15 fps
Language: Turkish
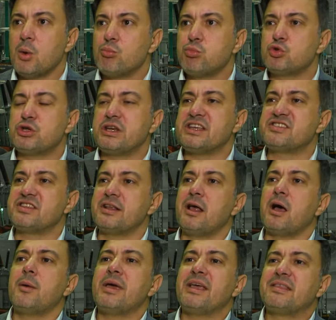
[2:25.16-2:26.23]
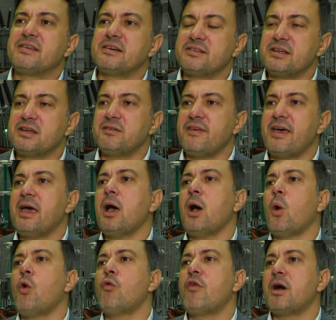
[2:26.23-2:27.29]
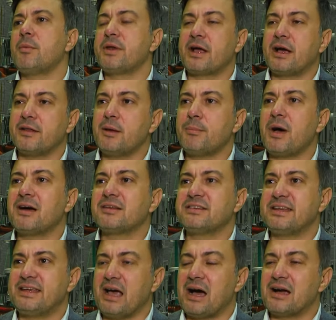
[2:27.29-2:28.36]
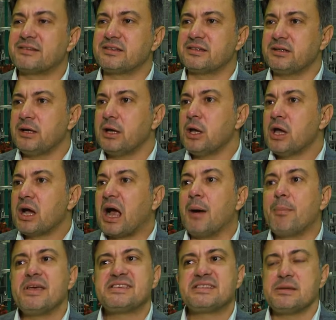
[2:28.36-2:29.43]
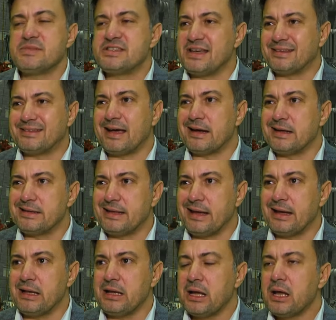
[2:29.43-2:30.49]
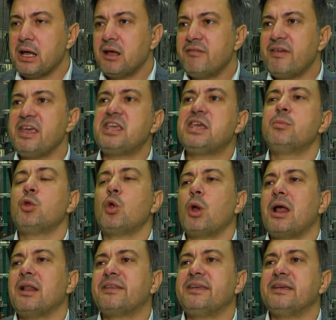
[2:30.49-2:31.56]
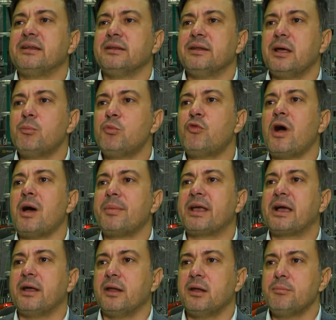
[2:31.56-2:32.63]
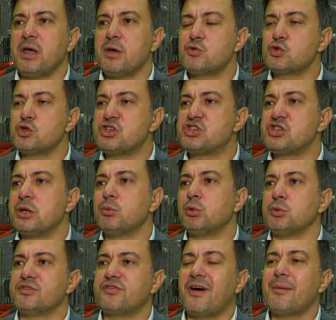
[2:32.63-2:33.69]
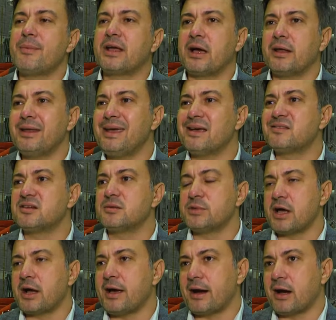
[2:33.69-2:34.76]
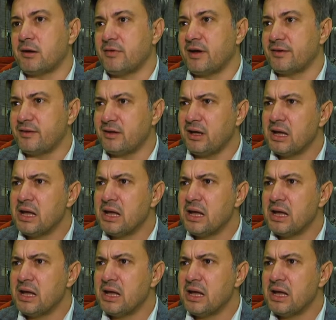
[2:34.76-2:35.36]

Bu süreci de devam ettirdik ve o fabrikada baktık ki artık kapasitemiz yeterli değil ve 2016 yılında bu fabrikanın, mevcut içinde bulunduğumuz fabrikanın yatırımda karar verdik.